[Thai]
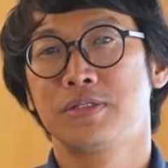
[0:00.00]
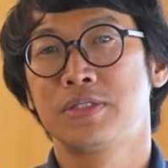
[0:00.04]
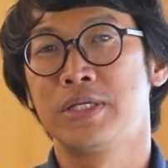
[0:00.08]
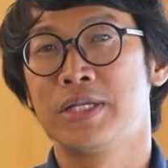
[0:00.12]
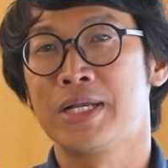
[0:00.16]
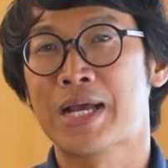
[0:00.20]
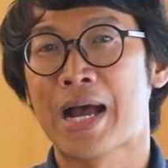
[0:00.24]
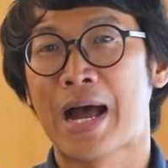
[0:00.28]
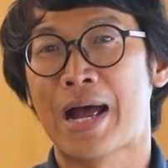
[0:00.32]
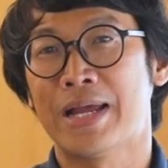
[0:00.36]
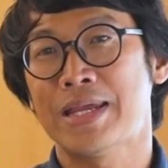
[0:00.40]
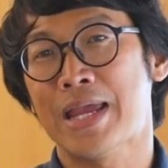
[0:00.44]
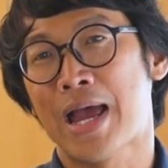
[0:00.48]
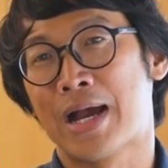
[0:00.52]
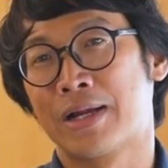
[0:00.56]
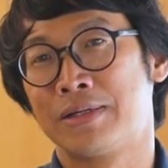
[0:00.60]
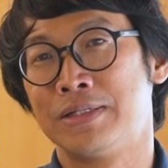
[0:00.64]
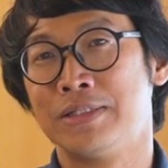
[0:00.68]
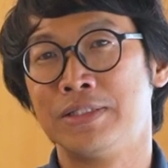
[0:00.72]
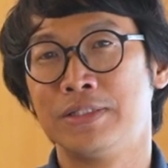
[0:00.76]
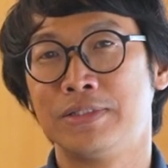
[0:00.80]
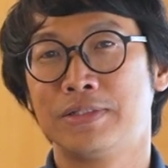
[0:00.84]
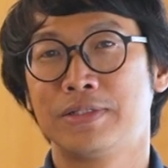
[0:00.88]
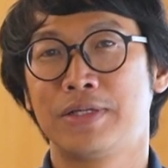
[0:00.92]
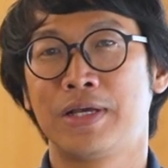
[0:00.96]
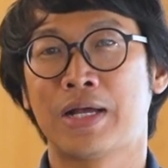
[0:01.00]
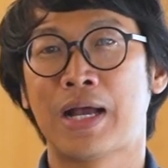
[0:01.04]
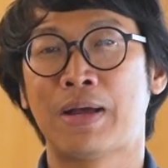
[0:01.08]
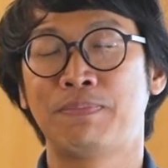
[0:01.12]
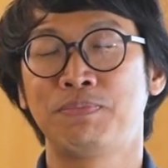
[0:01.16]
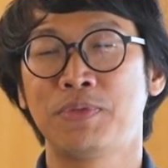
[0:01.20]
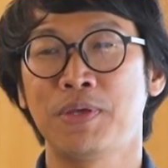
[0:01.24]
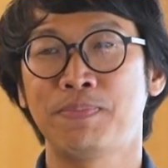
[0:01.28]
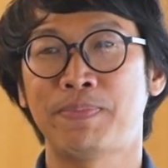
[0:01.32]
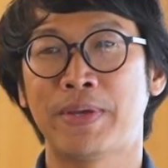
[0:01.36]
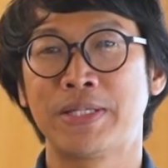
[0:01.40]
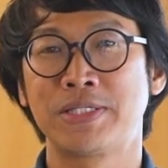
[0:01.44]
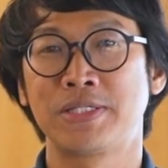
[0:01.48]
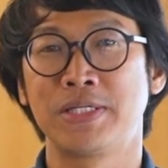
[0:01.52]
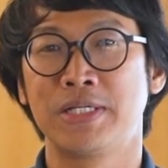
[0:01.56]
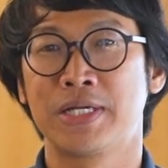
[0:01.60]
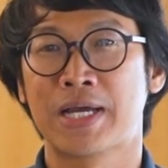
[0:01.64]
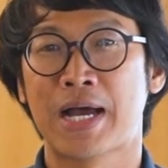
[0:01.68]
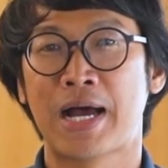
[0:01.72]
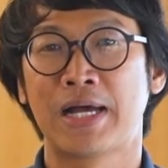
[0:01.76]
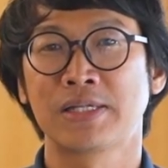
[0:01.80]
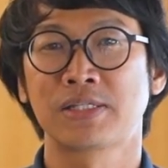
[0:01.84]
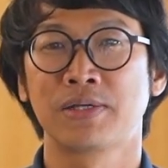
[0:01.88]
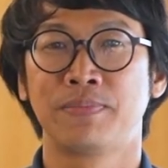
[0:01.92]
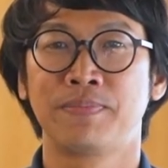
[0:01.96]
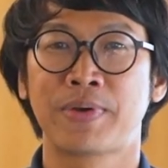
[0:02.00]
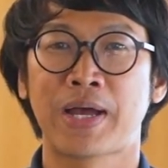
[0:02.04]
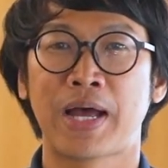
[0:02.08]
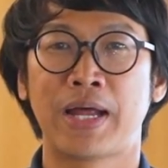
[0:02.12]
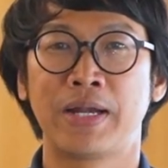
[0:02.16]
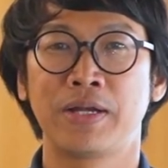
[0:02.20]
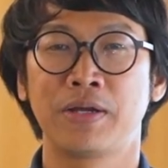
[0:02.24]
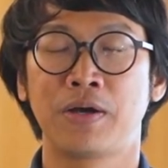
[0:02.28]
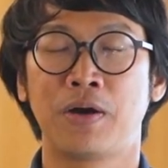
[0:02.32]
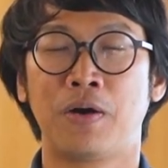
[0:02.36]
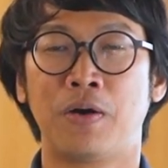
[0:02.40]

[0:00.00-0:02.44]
สินค้าอย่างหนึ่งนะครับที่เป็นสินค้าสำคัญ